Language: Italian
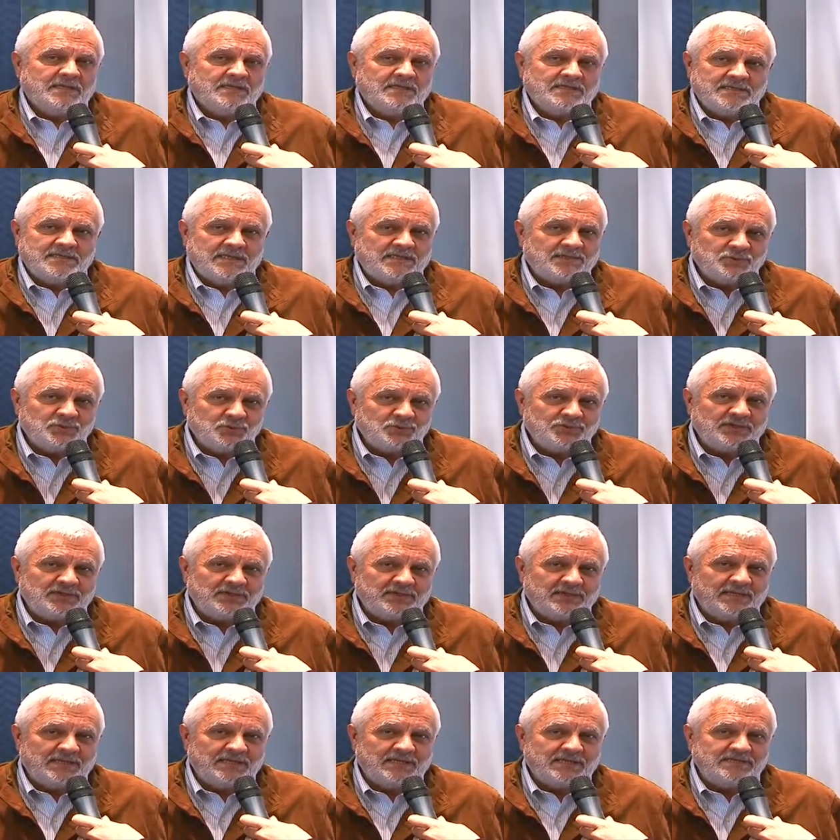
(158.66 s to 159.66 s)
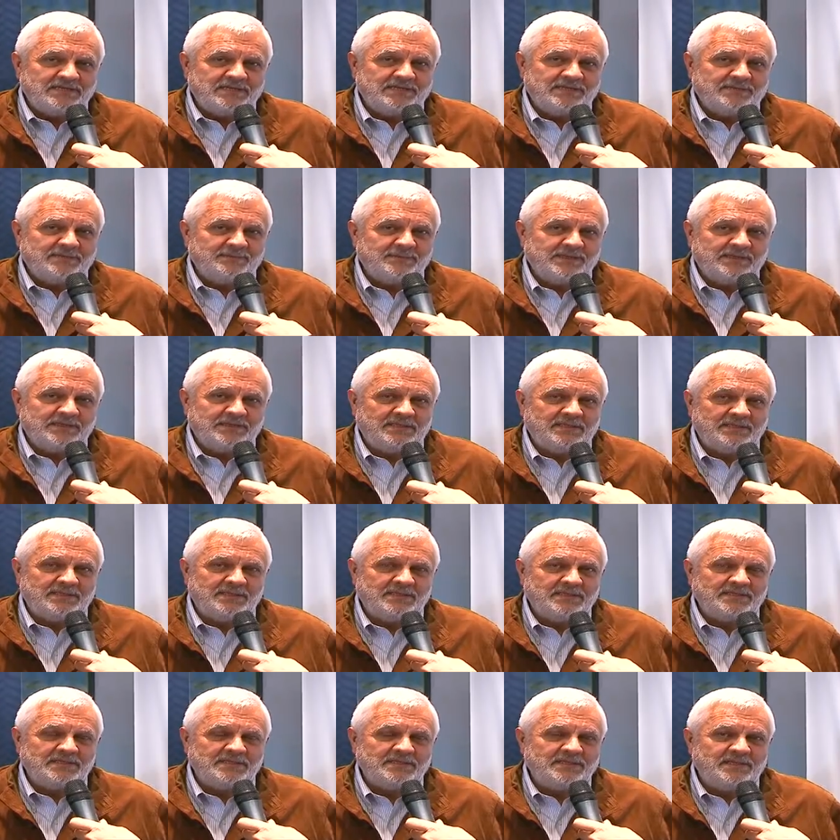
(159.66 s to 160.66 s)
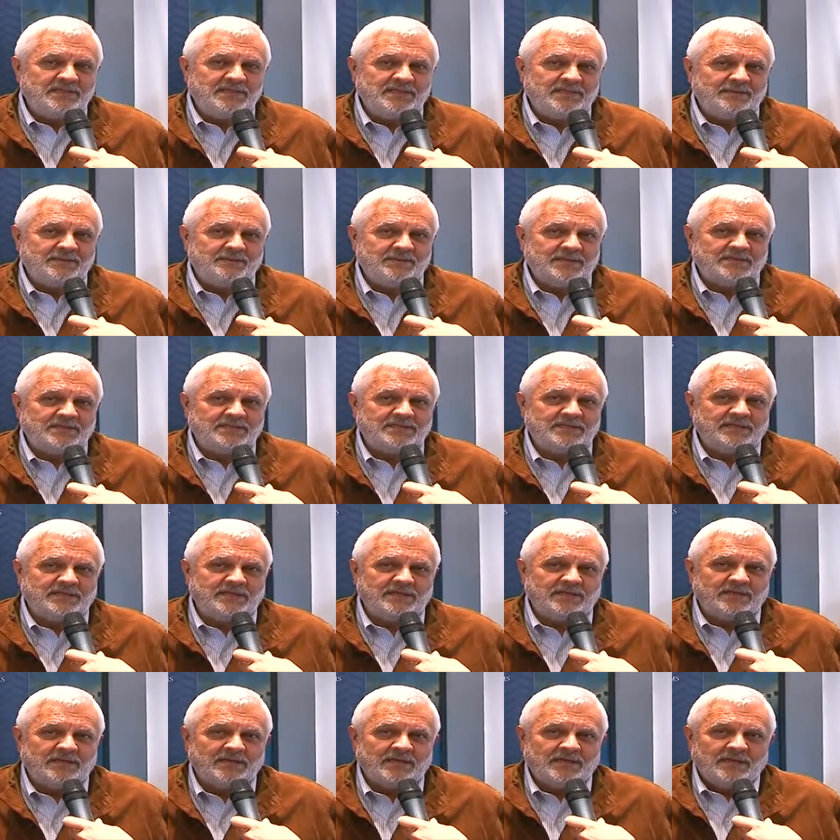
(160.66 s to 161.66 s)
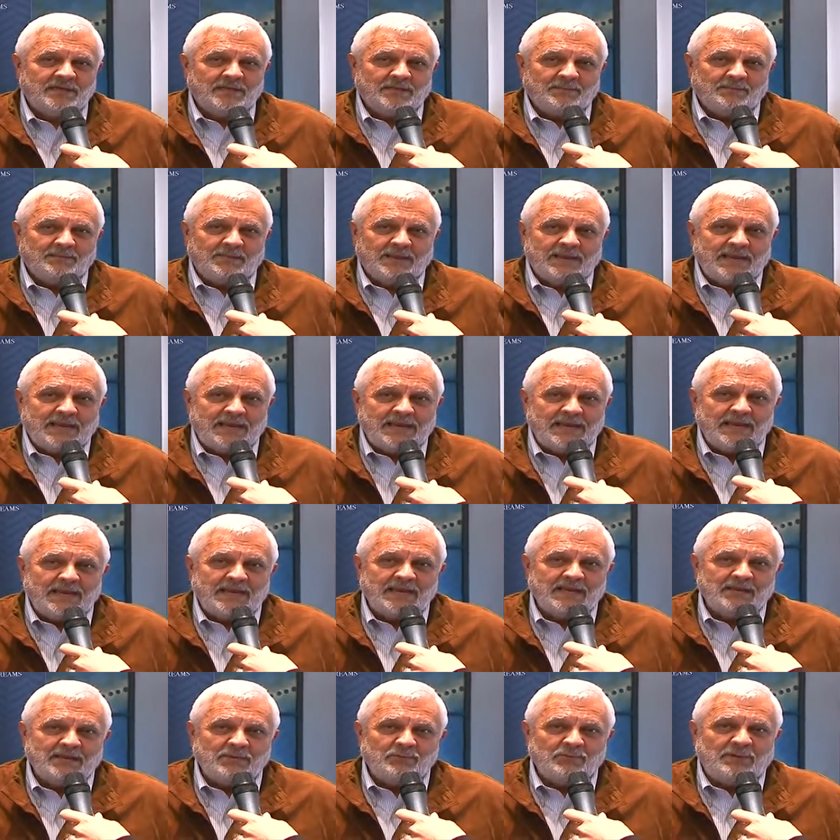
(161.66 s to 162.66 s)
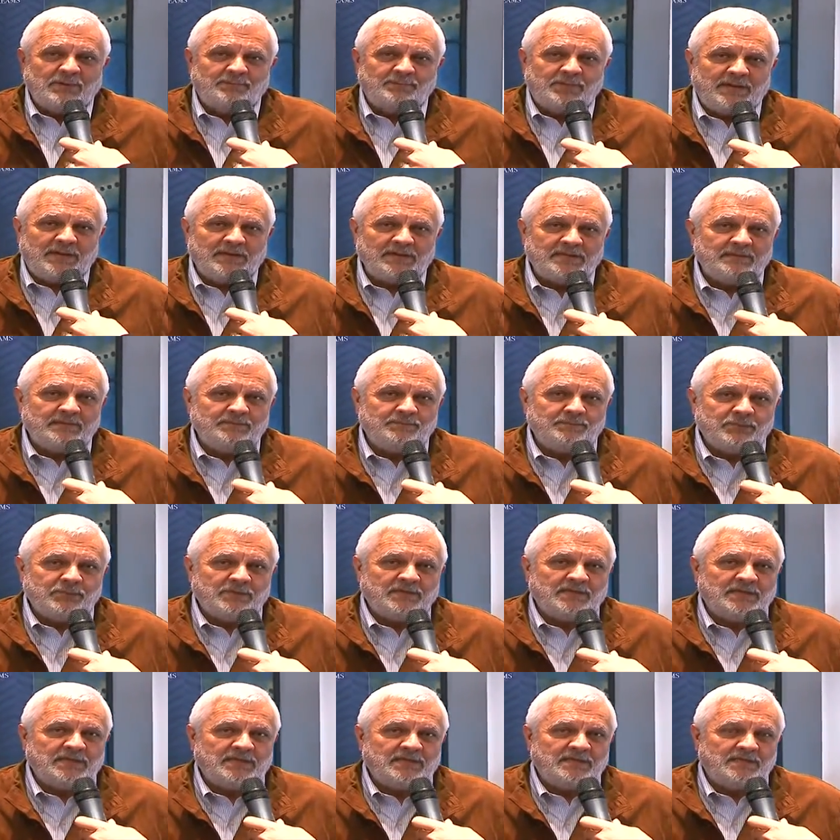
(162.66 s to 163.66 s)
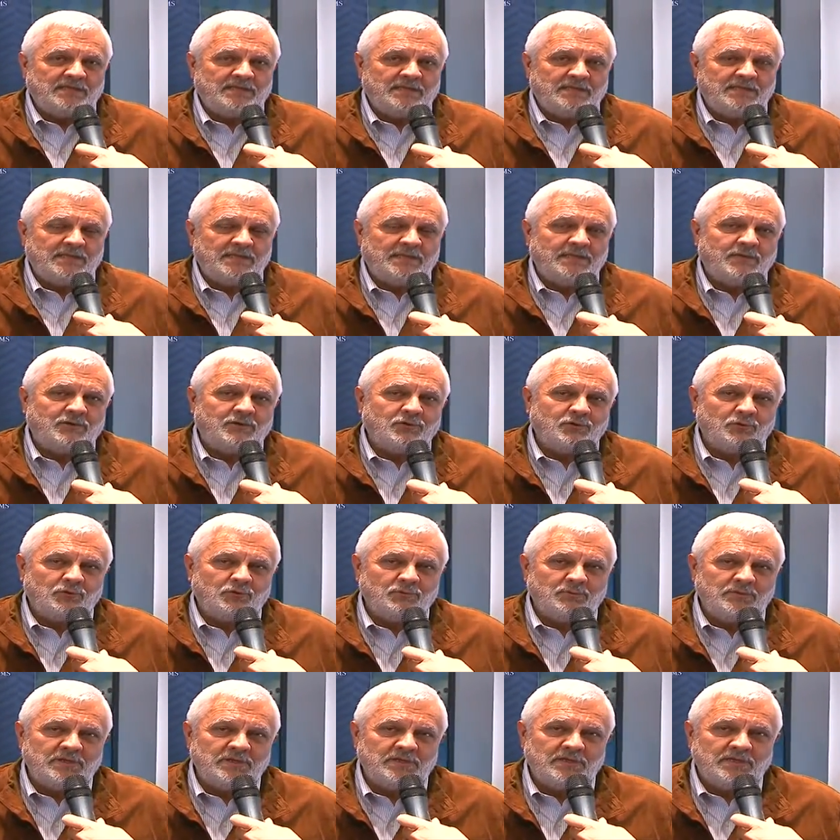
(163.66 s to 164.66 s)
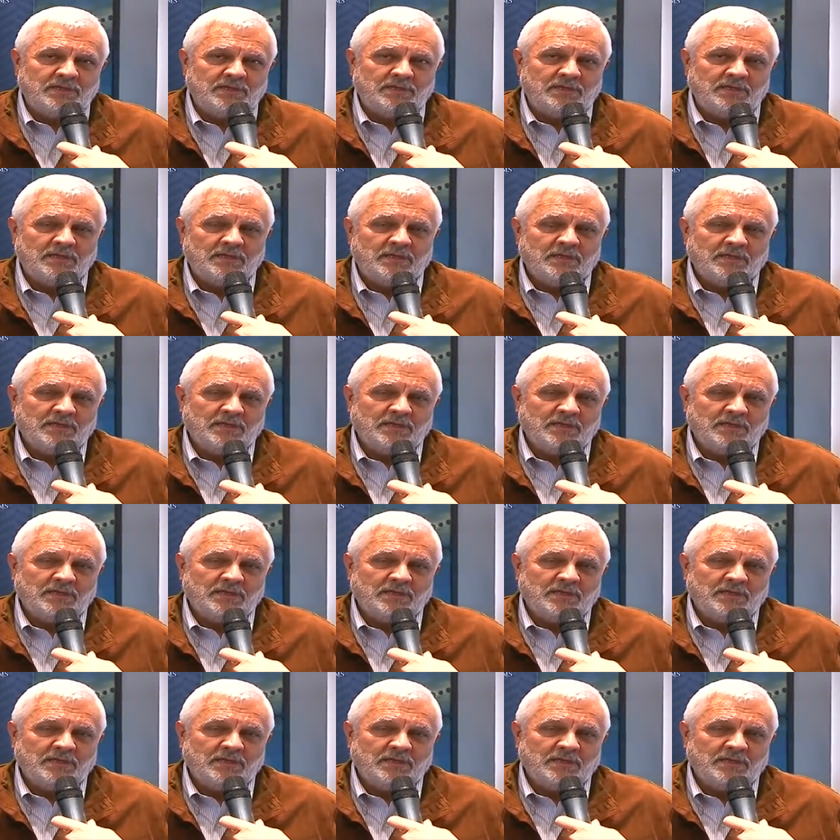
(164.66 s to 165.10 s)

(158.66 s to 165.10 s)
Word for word: sa suscitare certamente desideri e magie, ma è anche una parte importante dell'economia